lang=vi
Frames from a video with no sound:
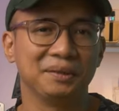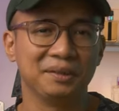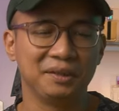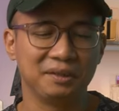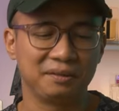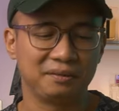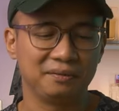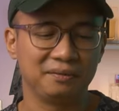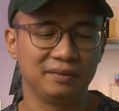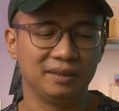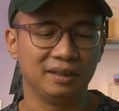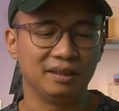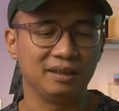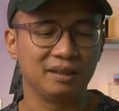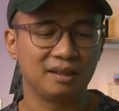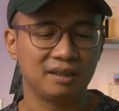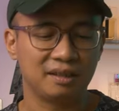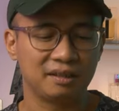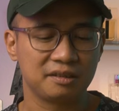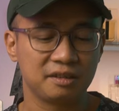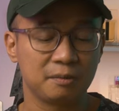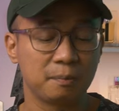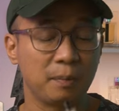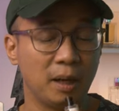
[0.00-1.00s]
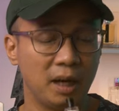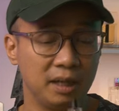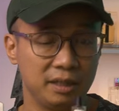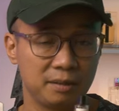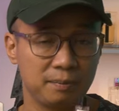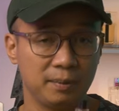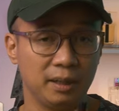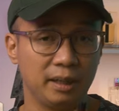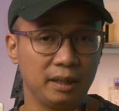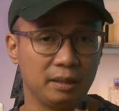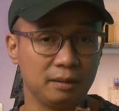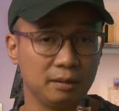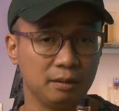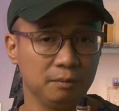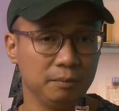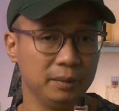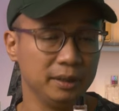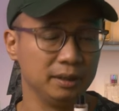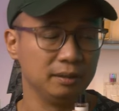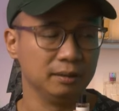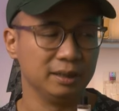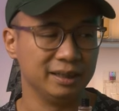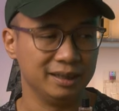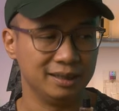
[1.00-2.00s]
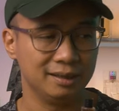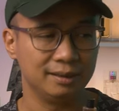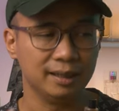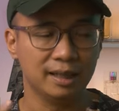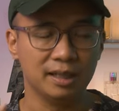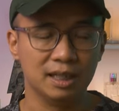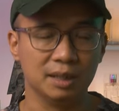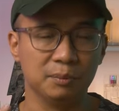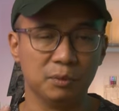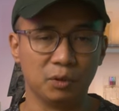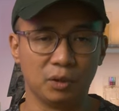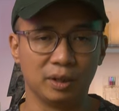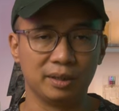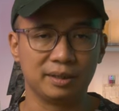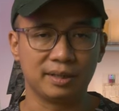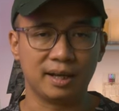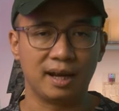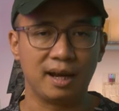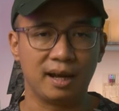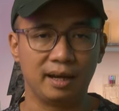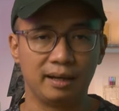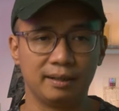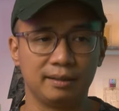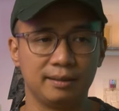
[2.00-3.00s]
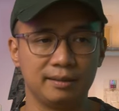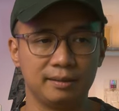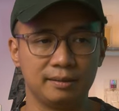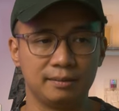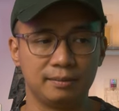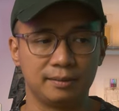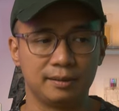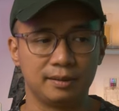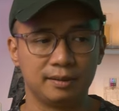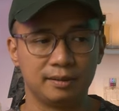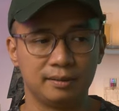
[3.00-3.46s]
nhưng với uh, spice blend là mình nghĩ đây là một cái chai